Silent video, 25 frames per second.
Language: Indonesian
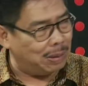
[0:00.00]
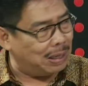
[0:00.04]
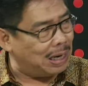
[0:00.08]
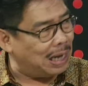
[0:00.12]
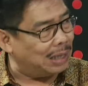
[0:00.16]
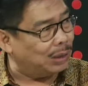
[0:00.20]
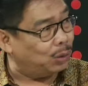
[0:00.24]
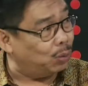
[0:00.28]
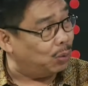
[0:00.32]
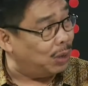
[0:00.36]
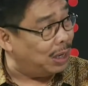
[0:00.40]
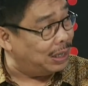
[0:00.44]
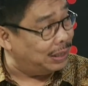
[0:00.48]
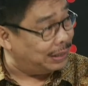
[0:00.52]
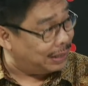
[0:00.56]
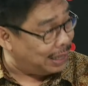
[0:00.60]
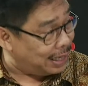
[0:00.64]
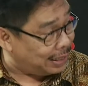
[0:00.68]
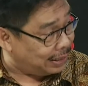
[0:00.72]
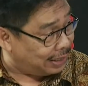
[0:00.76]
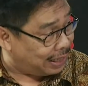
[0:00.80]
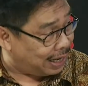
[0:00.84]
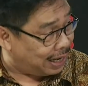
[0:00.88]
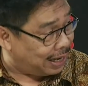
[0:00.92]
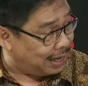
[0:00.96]
aturan
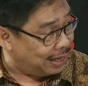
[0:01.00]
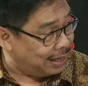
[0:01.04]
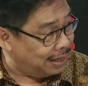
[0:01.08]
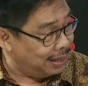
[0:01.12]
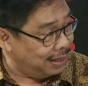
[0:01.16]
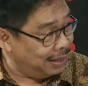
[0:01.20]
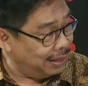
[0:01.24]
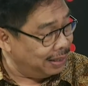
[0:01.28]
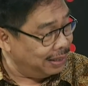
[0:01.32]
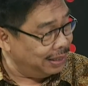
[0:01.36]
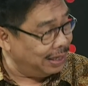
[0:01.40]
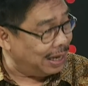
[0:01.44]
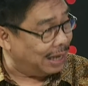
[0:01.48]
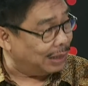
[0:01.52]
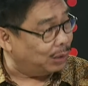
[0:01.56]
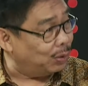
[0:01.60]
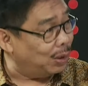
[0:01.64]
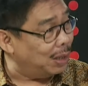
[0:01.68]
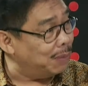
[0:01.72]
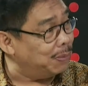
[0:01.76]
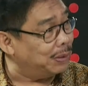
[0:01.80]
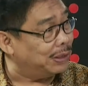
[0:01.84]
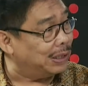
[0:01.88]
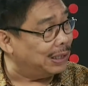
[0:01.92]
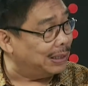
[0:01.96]
saja. Hmm. Ya
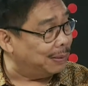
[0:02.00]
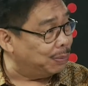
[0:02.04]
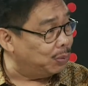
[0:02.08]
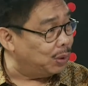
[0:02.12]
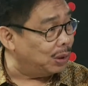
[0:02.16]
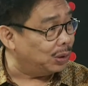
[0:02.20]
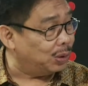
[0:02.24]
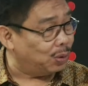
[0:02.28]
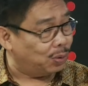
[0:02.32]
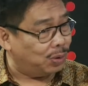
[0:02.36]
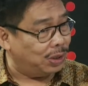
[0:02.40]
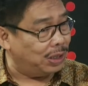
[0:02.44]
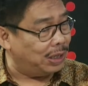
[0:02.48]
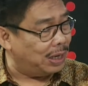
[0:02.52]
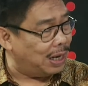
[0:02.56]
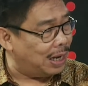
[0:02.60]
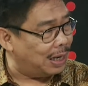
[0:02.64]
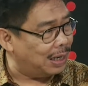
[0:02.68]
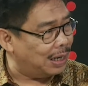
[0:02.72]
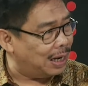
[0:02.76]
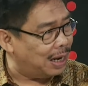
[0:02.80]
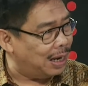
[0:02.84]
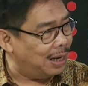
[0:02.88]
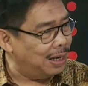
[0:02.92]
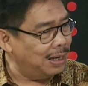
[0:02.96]
aturan bisa dibuat turunin
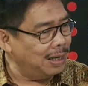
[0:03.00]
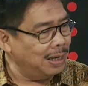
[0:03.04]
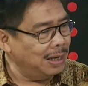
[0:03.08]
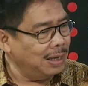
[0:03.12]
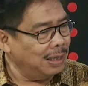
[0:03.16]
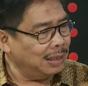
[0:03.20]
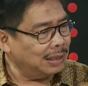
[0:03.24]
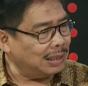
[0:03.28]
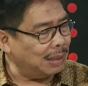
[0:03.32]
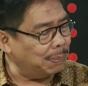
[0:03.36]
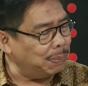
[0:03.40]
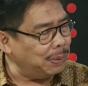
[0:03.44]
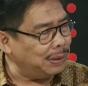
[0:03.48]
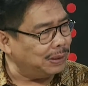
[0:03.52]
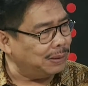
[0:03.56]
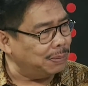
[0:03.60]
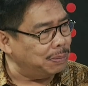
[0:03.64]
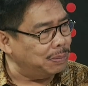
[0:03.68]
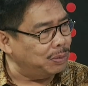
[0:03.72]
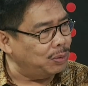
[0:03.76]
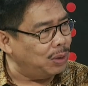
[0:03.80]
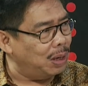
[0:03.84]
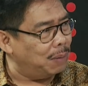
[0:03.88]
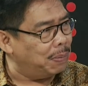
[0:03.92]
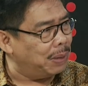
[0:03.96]
harga, tapi
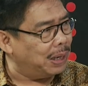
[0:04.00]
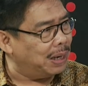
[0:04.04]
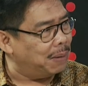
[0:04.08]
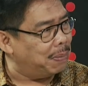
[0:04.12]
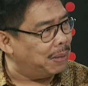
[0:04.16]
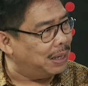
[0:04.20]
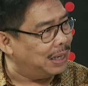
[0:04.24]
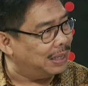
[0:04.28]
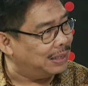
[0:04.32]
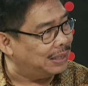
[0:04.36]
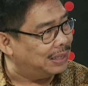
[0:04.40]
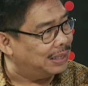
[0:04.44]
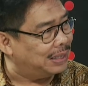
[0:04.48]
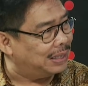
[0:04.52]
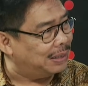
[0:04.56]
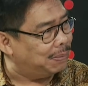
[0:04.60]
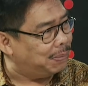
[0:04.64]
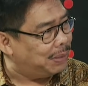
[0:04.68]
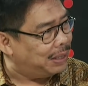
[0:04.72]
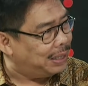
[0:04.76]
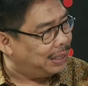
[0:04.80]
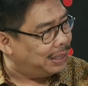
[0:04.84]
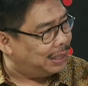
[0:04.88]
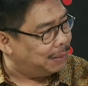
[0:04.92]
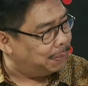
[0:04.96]
semua bagaimana sistem
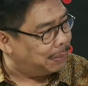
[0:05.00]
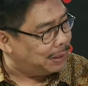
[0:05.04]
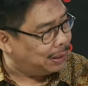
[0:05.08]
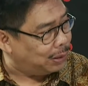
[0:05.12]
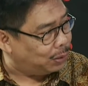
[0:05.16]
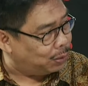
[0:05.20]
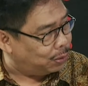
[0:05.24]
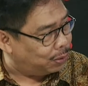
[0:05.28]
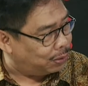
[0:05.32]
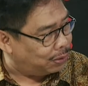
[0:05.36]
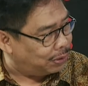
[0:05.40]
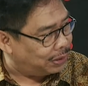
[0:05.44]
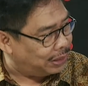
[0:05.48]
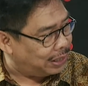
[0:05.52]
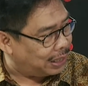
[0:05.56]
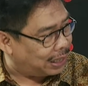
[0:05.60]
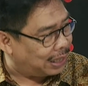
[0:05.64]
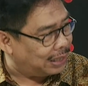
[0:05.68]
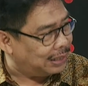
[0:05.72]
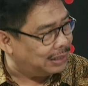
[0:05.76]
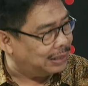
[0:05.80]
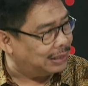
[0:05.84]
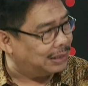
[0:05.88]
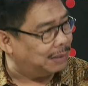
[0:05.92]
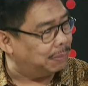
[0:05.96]
ini dibentuk ya
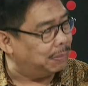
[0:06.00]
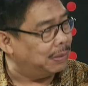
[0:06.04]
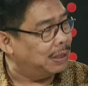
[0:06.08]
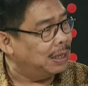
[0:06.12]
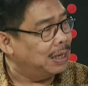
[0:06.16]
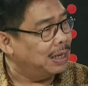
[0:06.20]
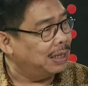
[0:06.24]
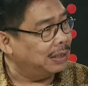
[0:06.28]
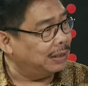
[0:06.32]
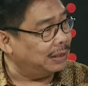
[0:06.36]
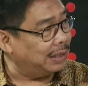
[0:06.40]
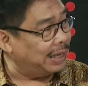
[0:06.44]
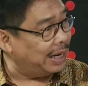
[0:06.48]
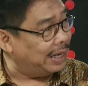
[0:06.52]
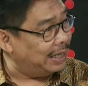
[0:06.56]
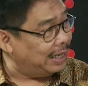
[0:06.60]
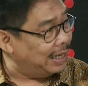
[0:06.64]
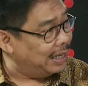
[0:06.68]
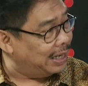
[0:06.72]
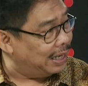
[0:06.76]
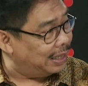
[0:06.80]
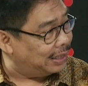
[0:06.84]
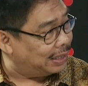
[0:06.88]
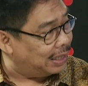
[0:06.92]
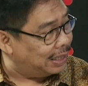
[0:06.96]
kan sistem
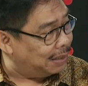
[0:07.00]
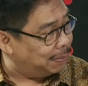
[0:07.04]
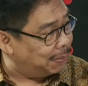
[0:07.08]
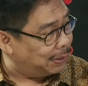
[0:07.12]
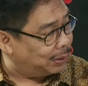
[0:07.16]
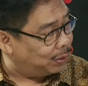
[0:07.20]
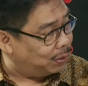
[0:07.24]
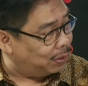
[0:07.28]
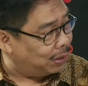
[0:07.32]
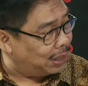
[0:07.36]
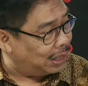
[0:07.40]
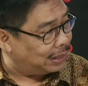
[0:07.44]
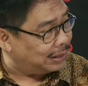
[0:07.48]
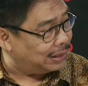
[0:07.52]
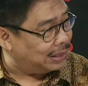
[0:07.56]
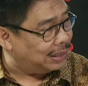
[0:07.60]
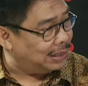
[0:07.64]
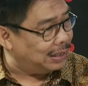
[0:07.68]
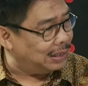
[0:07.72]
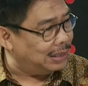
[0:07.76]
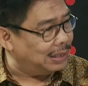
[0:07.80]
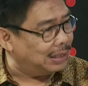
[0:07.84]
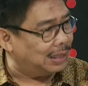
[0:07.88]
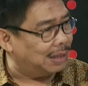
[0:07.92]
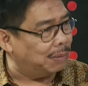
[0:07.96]
trading kita dibentuk gas
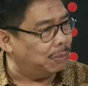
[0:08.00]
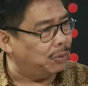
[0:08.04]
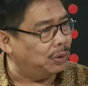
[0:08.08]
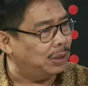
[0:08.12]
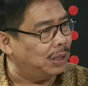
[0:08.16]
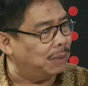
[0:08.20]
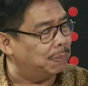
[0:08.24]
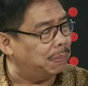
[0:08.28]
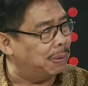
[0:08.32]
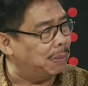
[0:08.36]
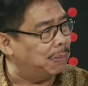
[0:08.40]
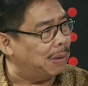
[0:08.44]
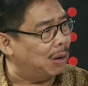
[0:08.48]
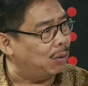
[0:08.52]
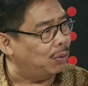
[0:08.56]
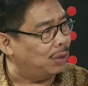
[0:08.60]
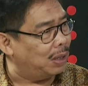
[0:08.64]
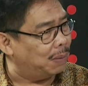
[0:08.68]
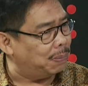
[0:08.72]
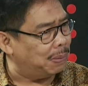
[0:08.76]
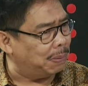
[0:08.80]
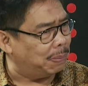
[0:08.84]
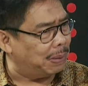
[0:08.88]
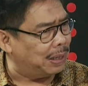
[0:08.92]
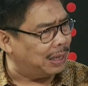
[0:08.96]
ini kemudian pembangunan
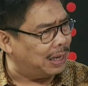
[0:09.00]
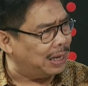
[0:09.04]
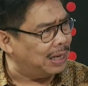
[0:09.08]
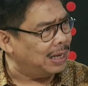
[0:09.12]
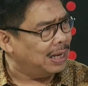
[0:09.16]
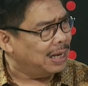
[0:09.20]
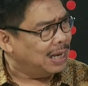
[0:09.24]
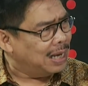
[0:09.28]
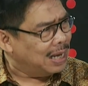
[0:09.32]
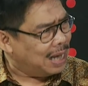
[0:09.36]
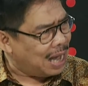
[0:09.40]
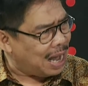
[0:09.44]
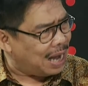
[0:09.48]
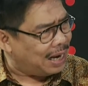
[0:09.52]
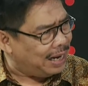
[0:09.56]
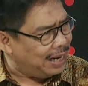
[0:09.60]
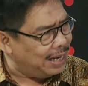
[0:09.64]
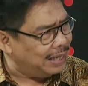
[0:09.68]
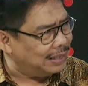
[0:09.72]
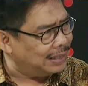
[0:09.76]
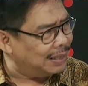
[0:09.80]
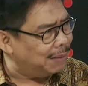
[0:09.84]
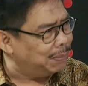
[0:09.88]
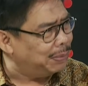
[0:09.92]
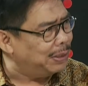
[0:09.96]
pipanan ada
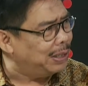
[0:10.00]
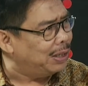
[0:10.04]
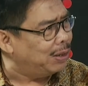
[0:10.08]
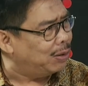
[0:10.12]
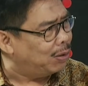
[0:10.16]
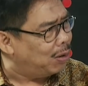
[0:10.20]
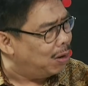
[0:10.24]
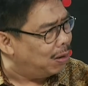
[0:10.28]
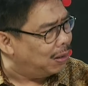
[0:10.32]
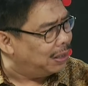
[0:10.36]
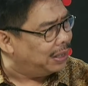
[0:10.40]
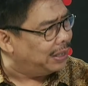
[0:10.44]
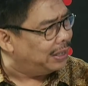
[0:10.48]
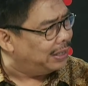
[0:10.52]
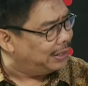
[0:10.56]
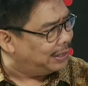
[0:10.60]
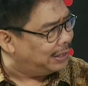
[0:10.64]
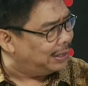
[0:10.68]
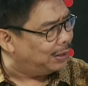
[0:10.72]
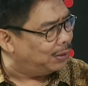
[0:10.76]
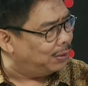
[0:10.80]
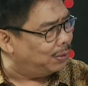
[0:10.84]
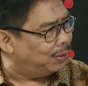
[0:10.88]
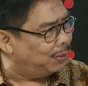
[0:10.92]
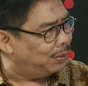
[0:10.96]
yang something wrong di
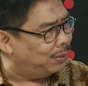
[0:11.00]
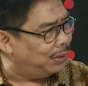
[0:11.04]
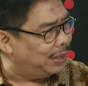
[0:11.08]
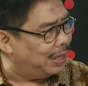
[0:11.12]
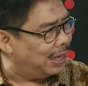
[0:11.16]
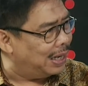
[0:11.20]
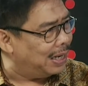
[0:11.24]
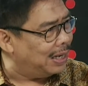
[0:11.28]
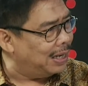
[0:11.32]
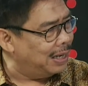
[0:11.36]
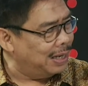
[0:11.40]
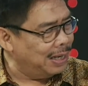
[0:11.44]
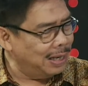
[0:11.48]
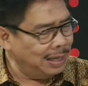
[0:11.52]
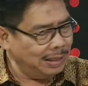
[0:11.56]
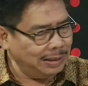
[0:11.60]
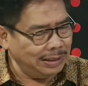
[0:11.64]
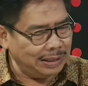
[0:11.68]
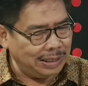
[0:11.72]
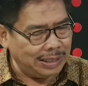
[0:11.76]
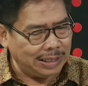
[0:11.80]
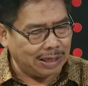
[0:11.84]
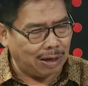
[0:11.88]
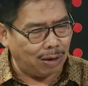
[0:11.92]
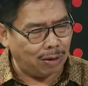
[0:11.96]
situ hmm. ya kan
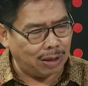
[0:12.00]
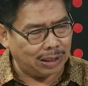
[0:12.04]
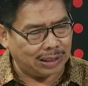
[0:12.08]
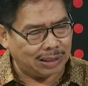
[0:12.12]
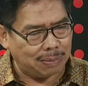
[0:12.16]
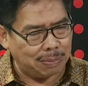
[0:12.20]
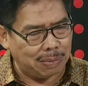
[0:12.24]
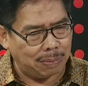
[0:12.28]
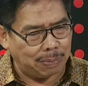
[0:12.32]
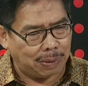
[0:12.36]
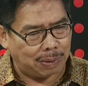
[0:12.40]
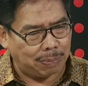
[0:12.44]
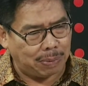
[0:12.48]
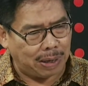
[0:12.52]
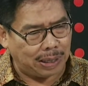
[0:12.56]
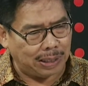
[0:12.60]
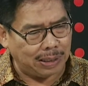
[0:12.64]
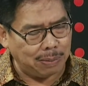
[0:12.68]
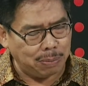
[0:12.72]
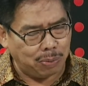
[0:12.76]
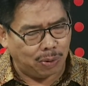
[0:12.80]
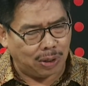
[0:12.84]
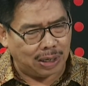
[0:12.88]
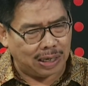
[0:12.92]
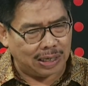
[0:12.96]
jadi kalau kita memperbaiki
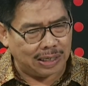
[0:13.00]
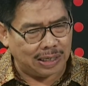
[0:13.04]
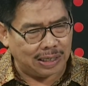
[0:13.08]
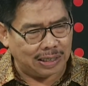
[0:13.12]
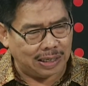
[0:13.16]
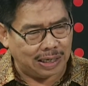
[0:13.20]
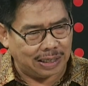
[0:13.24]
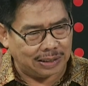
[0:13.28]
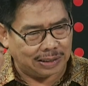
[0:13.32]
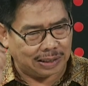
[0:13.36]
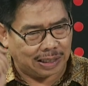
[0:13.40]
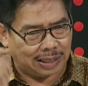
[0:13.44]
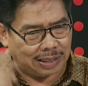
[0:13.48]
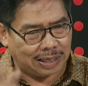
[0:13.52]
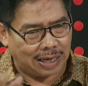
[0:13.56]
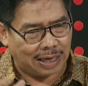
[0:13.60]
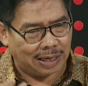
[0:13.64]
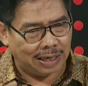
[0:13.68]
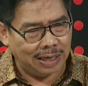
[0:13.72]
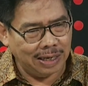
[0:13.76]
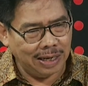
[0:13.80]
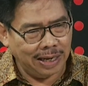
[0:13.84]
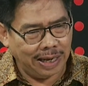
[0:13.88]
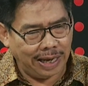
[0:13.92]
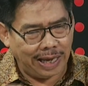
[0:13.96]
bukan hanya dengan
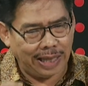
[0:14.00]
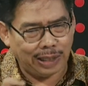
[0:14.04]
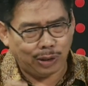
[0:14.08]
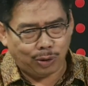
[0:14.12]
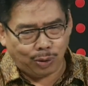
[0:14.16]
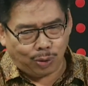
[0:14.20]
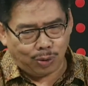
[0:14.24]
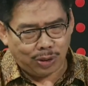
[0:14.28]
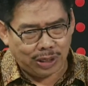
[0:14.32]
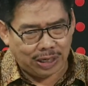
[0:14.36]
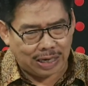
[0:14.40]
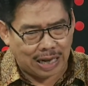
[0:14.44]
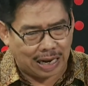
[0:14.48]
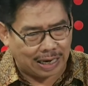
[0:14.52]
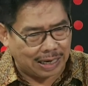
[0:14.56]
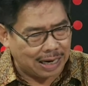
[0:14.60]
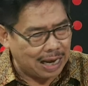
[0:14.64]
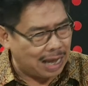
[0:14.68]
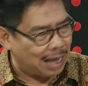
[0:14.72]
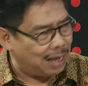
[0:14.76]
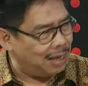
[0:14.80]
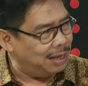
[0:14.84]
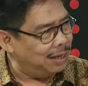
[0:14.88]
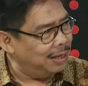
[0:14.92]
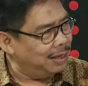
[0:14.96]
sekedar eh turunin
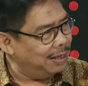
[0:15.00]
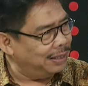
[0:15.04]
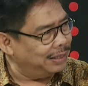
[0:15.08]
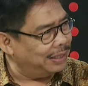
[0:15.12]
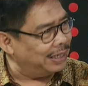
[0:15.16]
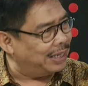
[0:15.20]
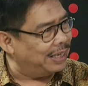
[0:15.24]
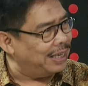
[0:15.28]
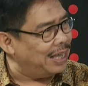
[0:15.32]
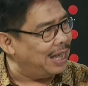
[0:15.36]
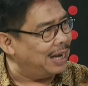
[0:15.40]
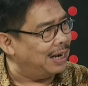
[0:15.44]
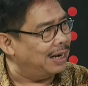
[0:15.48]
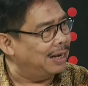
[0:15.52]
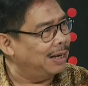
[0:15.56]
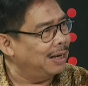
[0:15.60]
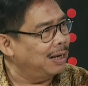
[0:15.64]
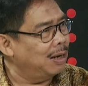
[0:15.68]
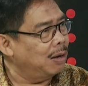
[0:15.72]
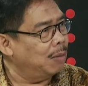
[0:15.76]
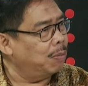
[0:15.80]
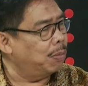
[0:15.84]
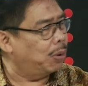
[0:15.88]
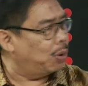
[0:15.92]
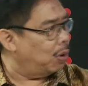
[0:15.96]
harga sekian
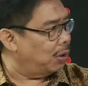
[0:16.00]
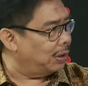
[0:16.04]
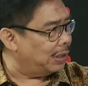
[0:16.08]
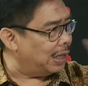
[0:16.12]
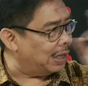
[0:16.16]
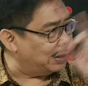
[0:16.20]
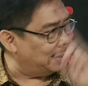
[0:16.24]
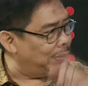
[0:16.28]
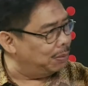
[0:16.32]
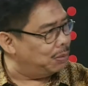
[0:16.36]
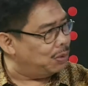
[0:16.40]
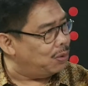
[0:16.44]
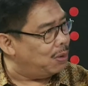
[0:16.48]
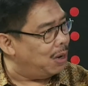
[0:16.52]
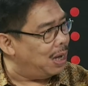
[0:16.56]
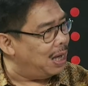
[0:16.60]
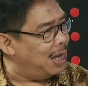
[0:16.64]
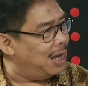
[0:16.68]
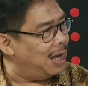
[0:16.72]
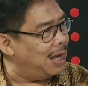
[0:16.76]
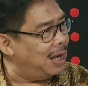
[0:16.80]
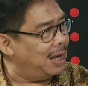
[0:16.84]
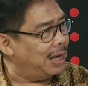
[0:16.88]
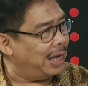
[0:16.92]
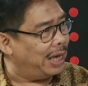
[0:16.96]
berontak
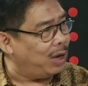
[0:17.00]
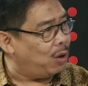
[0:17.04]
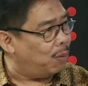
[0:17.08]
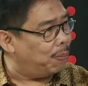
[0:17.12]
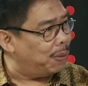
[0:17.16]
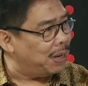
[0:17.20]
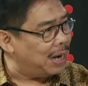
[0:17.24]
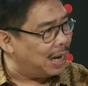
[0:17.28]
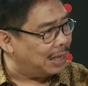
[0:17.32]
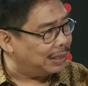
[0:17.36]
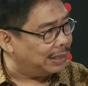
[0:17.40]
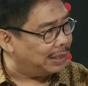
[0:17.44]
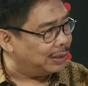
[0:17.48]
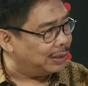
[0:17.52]
semua eh open access